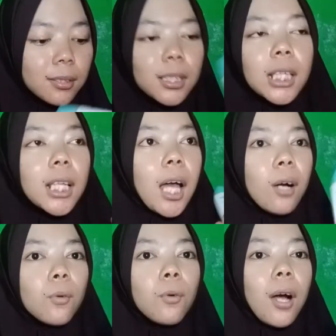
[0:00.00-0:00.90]
skin
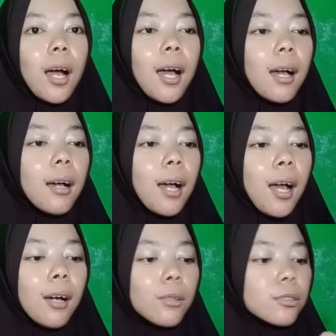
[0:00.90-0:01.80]
aqua
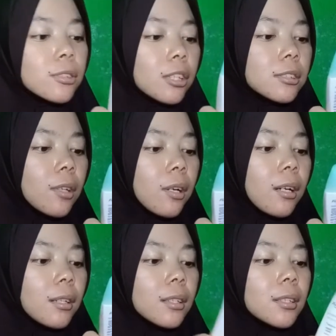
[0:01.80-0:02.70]
aku
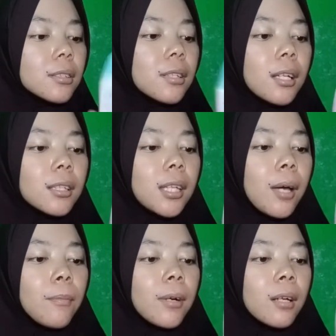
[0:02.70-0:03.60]
cocok dan
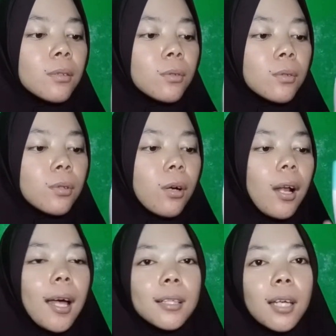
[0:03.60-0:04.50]
dia mengandung
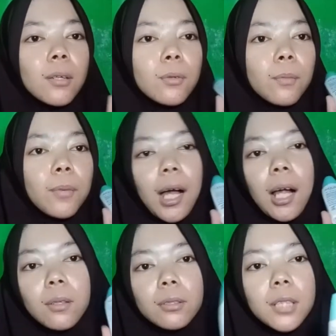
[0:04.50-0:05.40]
kolagen untuk
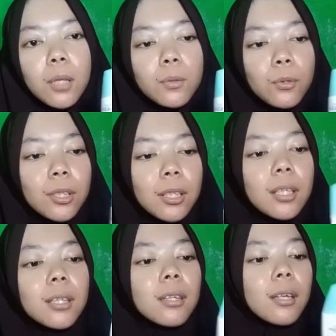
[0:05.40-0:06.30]
menghaluskan
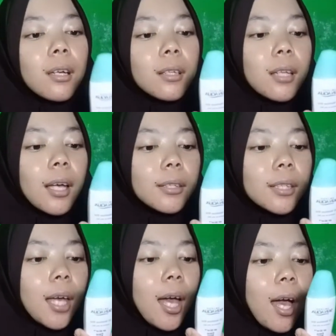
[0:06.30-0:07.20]
kulit dan
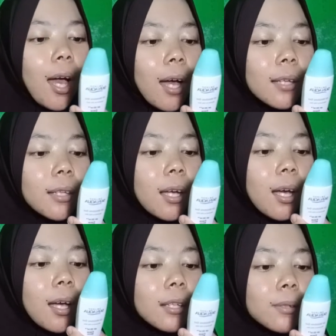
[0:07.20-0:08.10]
dia
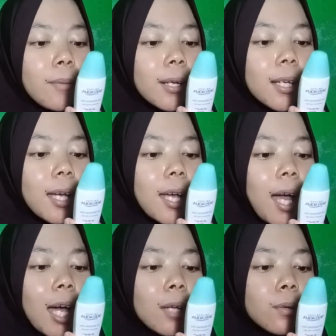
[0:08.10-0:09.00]
ada sebagai
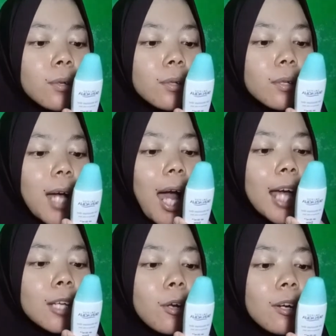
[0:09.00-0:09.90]

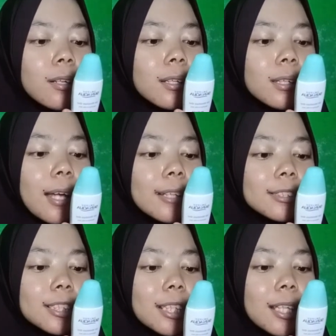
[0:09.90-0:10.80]
hyaluronic
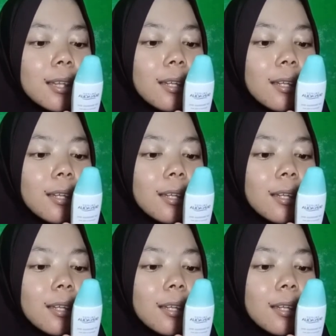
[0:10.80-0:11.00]
acid